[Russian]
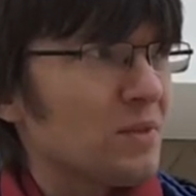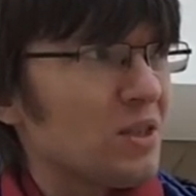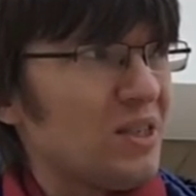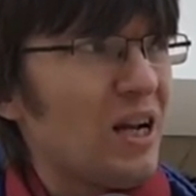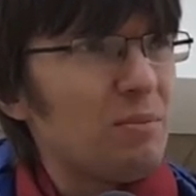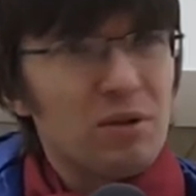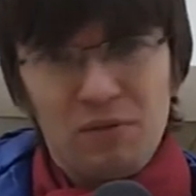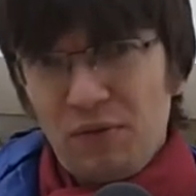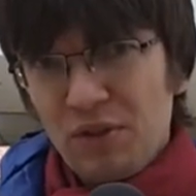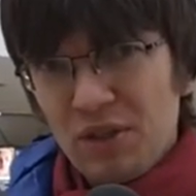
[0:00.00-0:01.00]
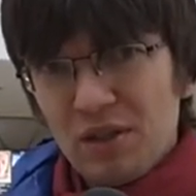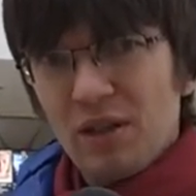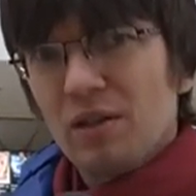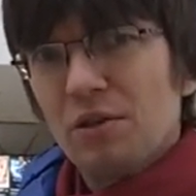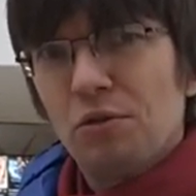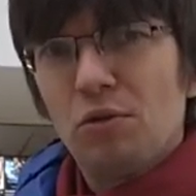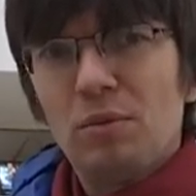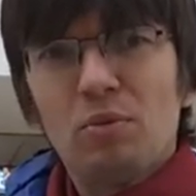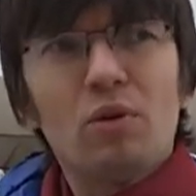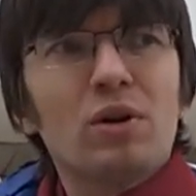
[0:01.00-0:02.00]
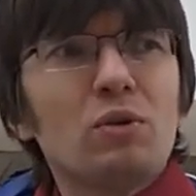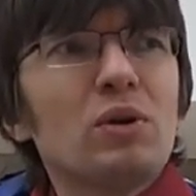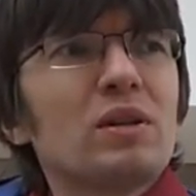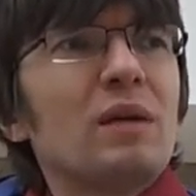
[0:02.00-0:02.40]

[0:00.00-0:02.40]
где Альберт Финни играл Эркюле Пуаро,